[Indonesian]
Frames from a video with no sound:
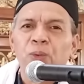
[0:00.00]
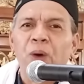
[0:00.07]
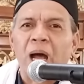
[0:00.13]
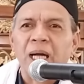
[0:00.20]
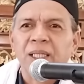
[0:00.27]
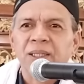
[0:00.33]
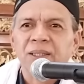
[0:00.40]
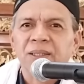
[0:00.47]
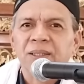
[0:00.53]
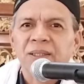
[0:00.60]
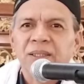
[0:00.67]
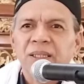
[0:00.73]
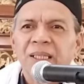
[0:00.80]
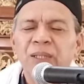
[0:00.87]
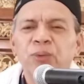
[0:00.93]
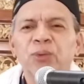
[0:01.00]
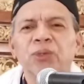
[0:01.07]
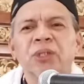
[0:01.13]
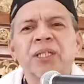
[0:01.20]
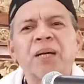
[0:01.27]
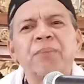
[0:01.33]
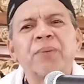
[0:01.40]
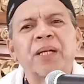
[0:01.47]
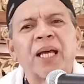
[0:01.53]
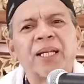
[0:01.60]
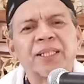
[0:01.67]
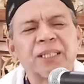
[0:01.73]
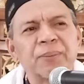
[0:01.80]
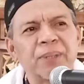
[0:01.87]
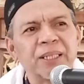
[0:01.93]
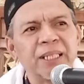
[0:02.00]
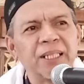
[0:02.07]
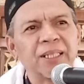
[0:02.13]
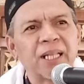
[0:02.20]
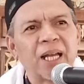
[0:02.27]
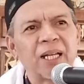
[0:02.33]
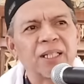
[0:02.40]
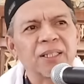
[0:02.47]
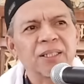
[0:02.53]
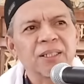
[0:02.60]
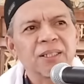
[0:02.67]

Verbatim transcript: uang itu senang berada sama kita?